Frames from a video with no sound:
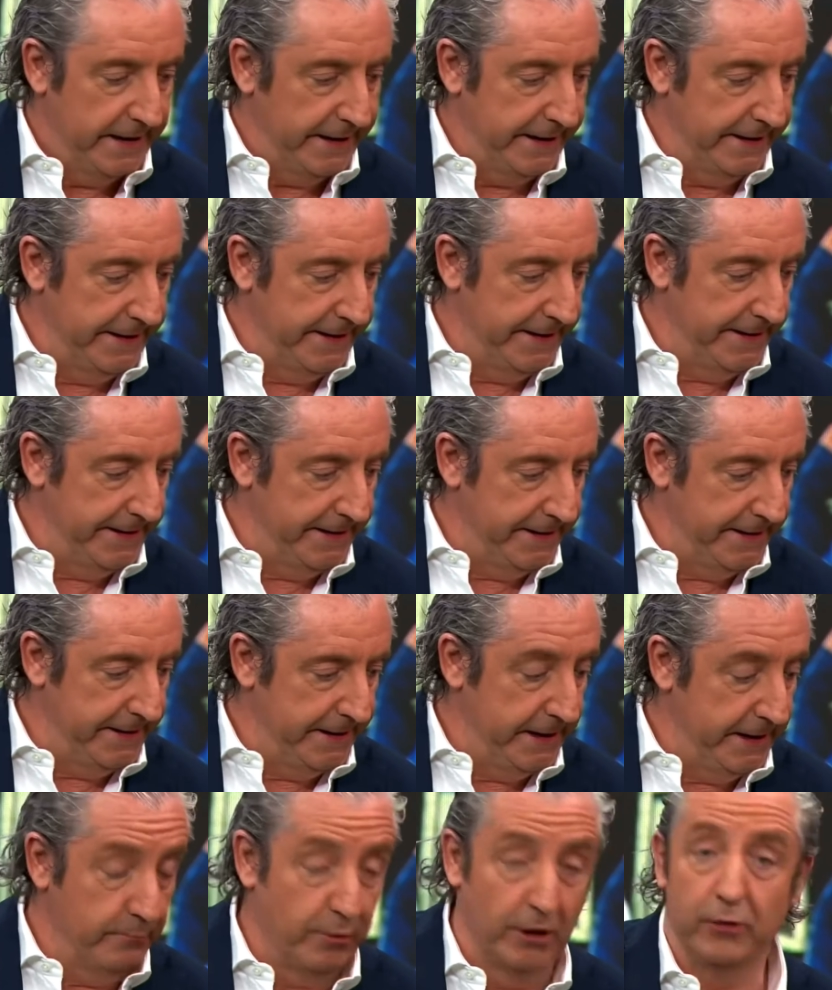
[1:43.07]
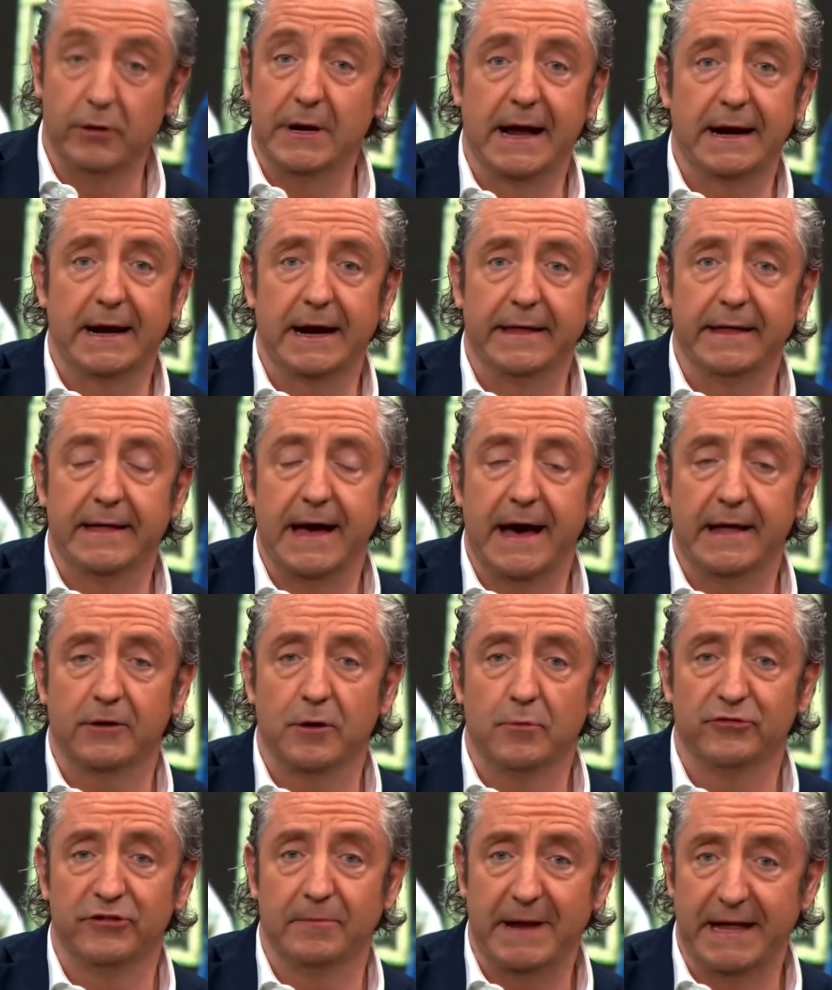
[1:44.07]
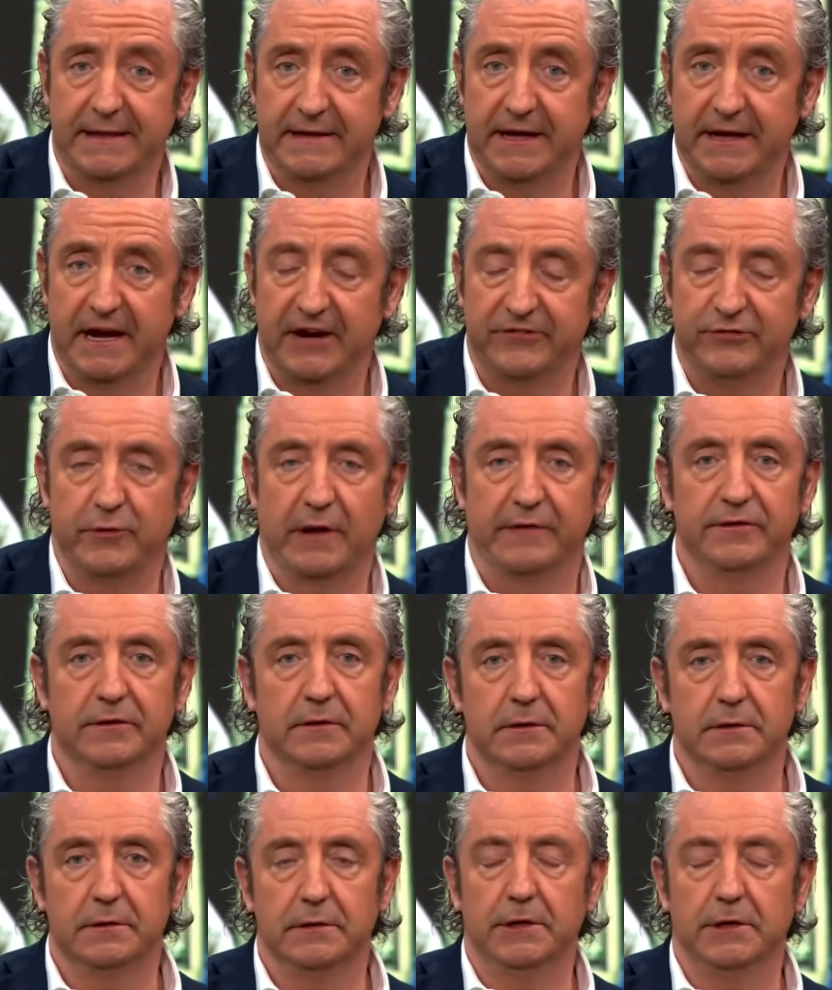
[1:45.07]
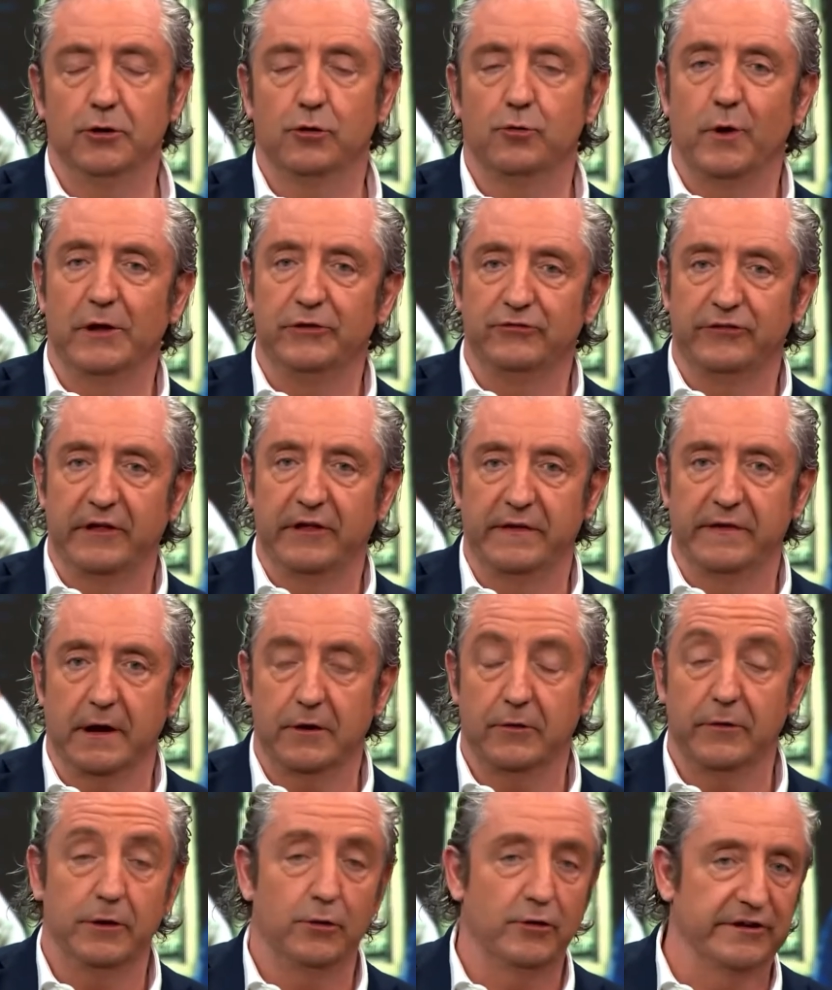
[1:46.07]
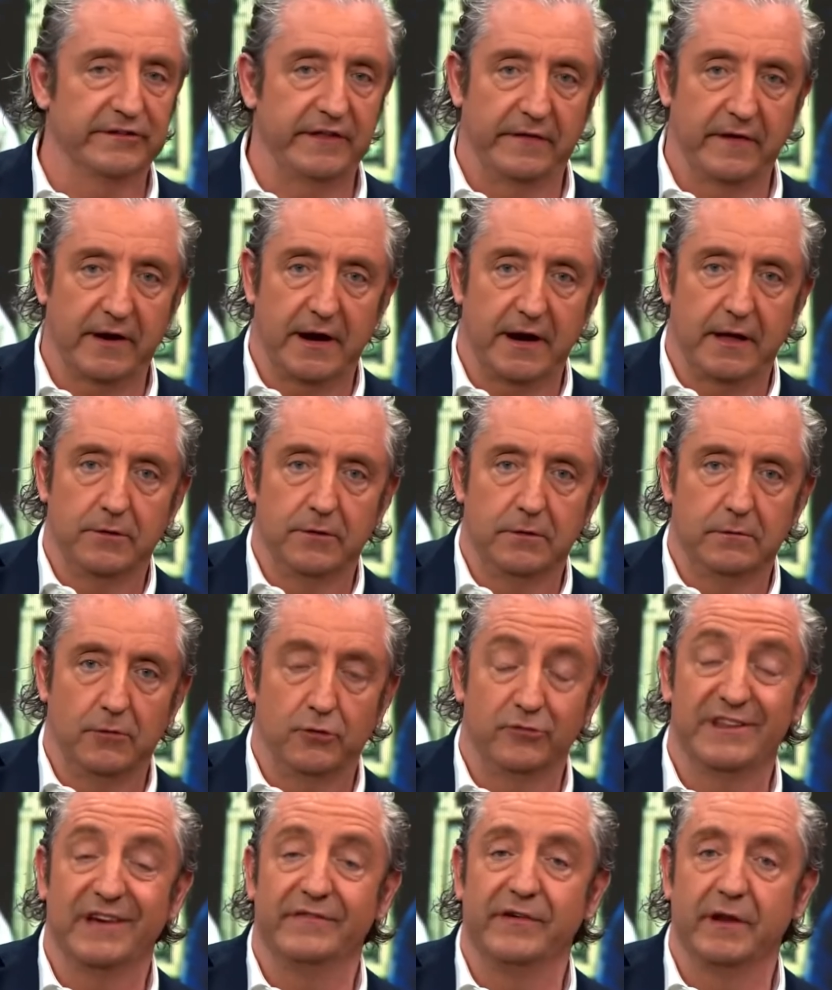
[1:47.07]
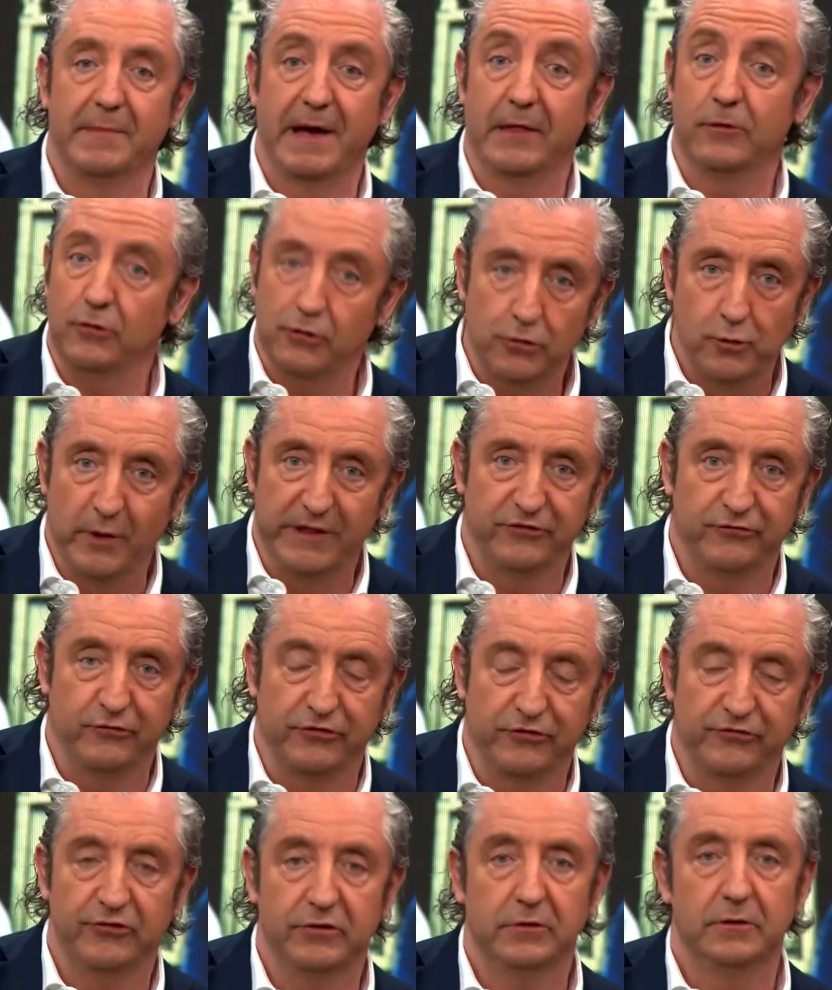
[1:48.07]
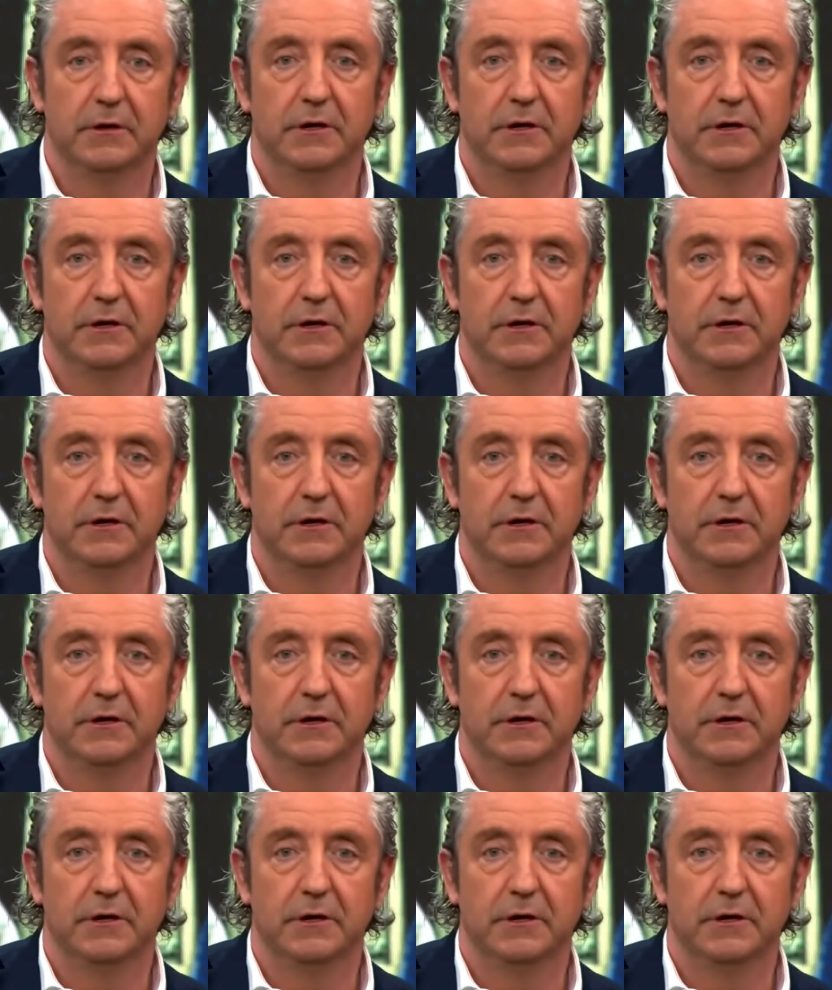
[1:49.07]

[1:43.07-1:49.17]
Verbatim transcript: Eh, bueno, la realidad, cómo se plantea la situación, digo cuando se cierra, no digo que esté cerrado o esté firmado, no he dicho eso.